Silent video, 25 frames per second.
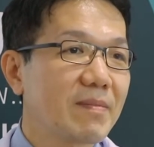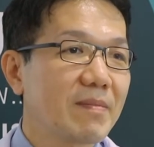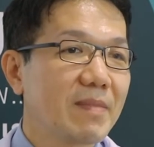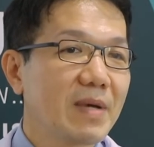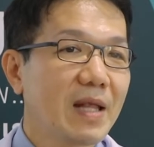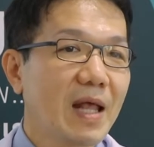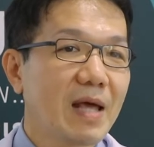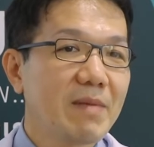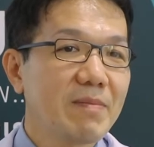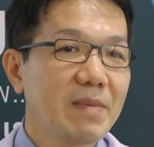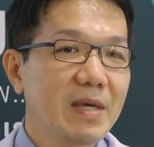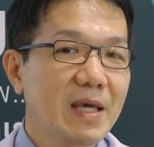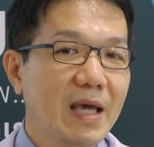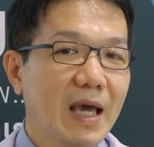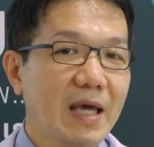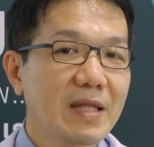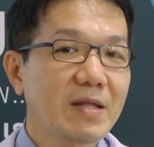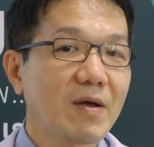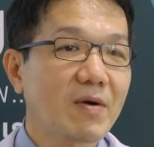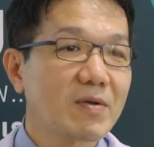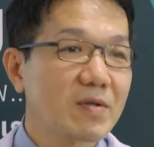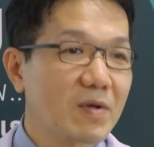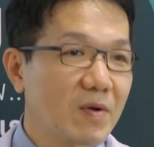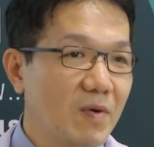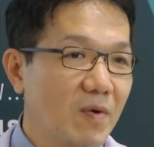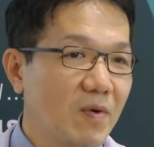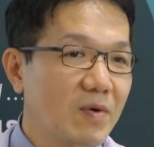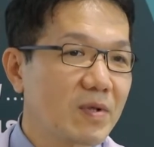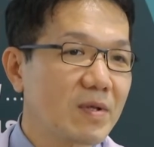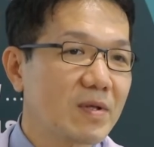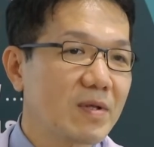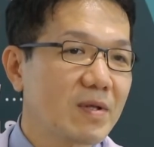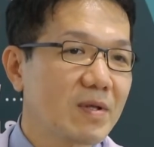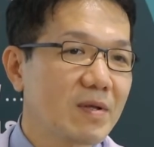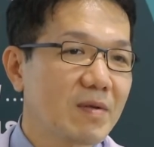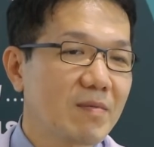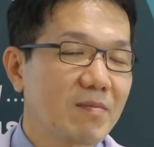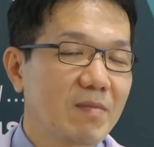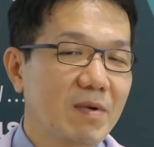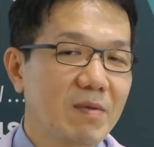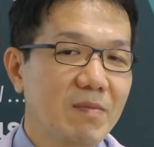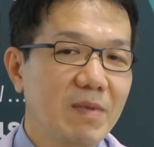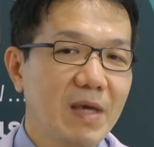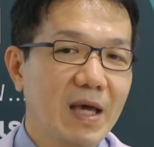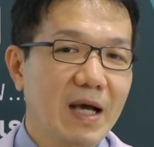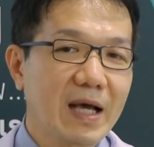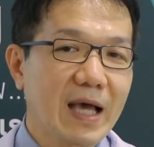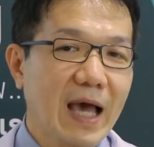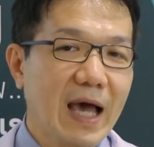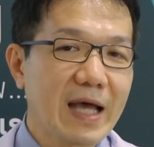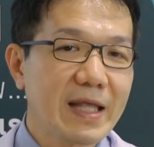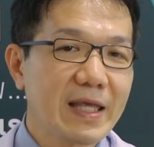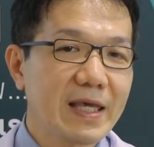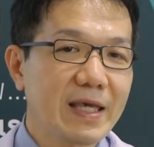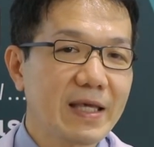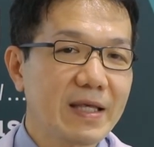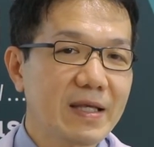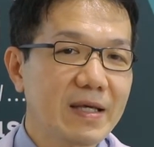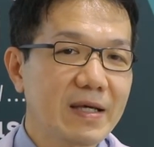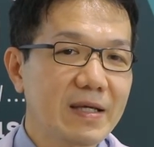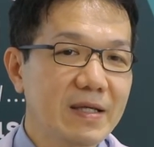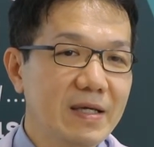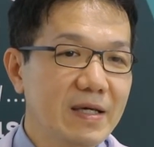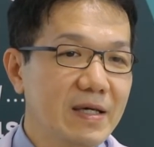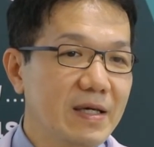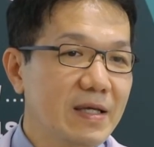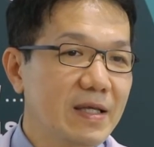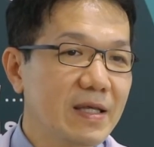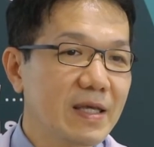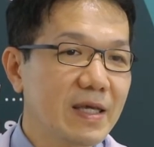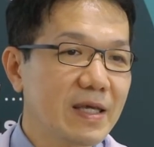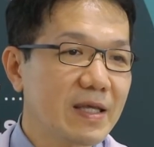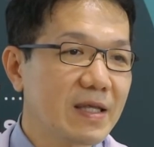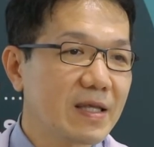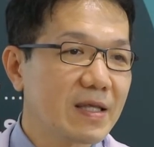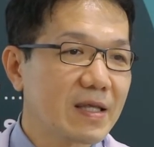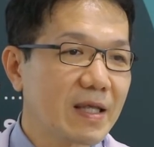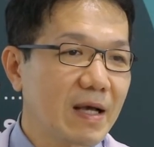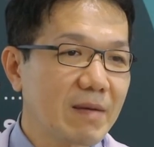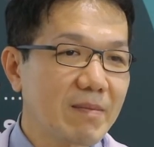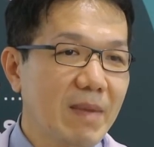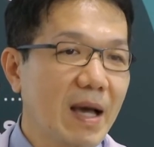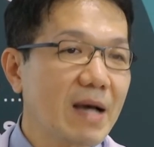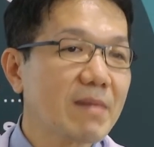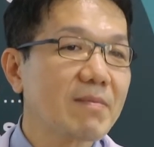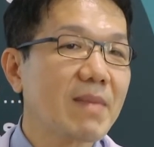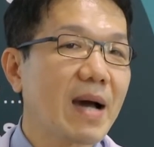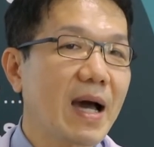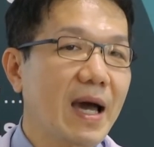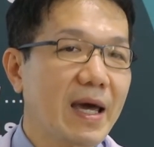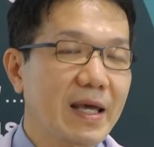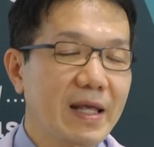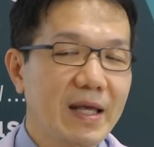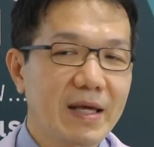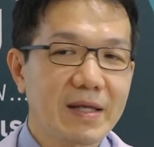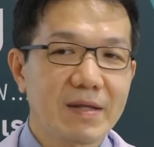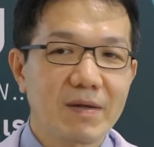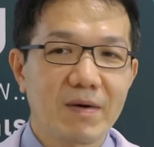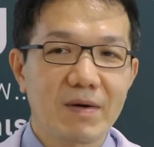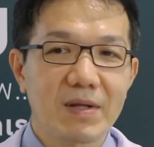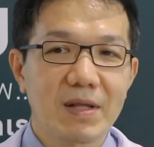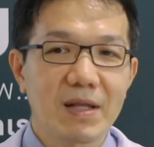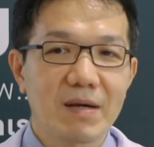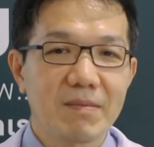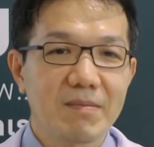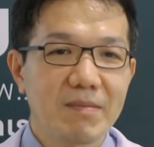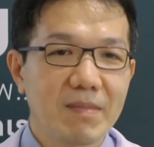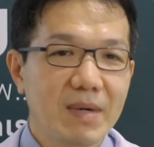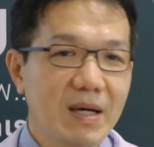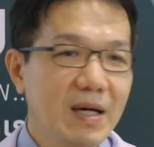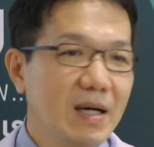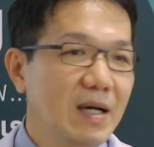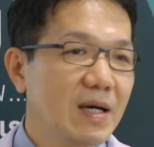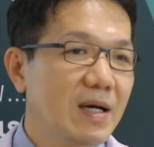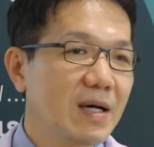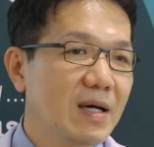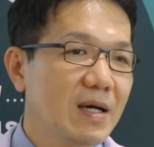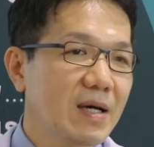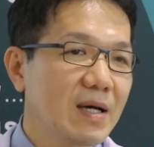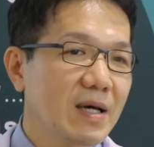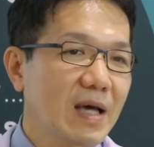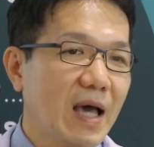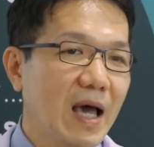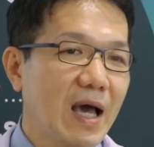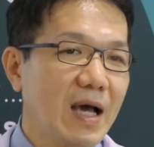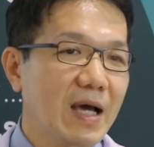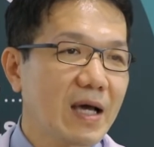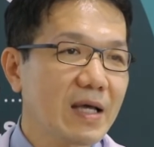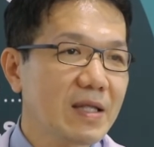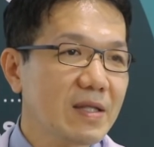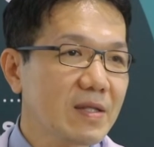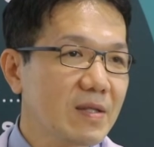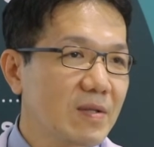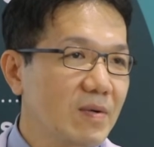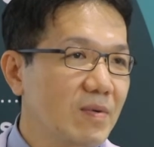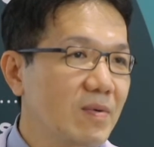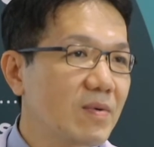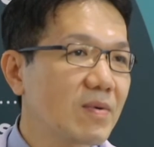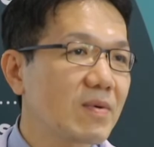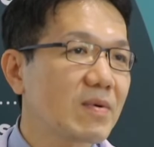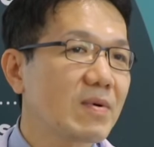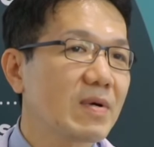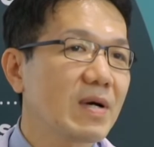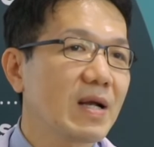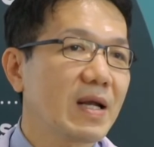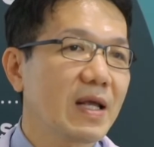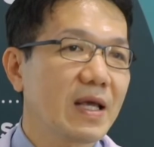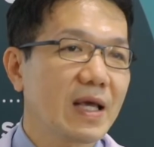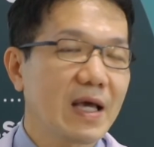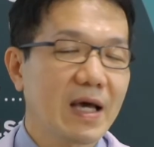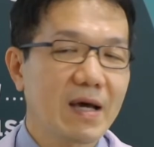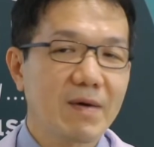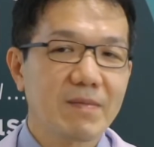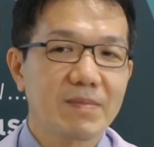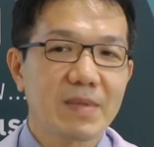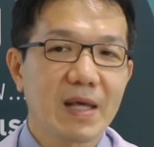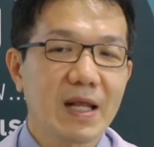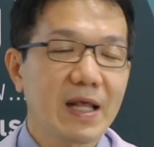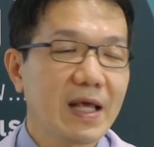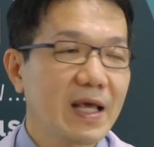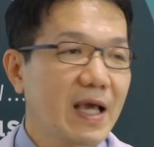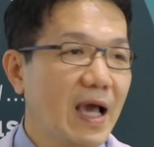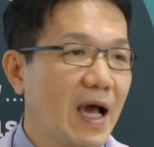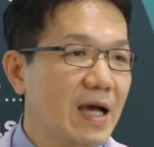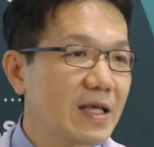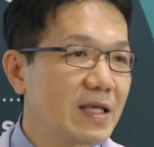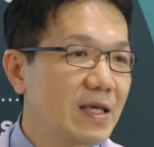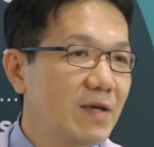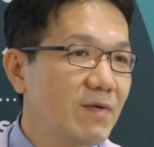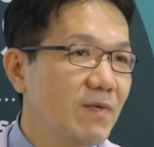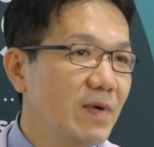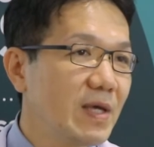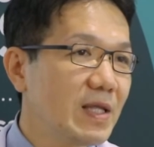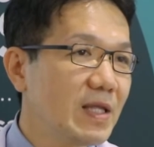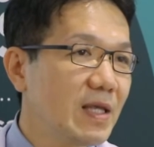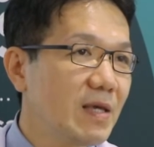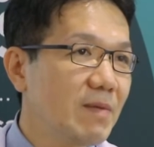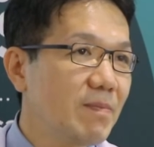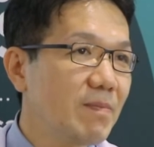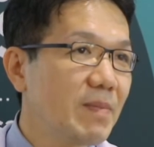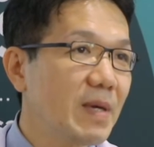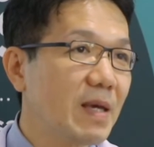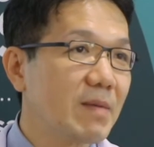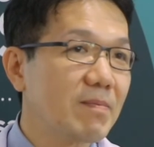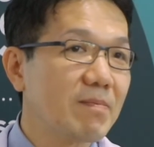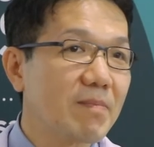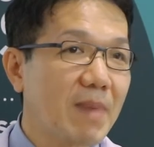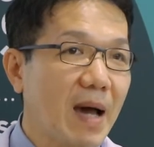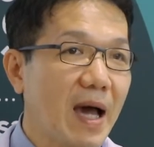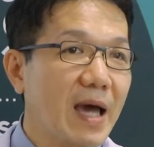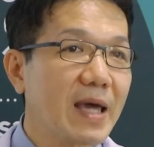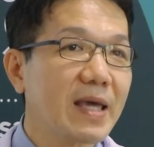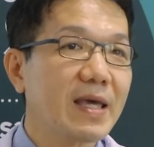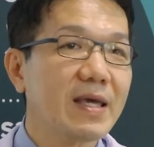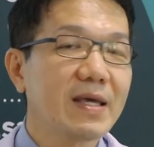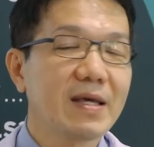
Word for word: ไม่ได้มีแค่นอนกรนมันมีอาการอีกอื่นๆอีกตั้งมากมายนะนอนละเมอขากระตุกอะไรเงี้ยครับนาฬิกาชีวิตที่เปลี่ยนไป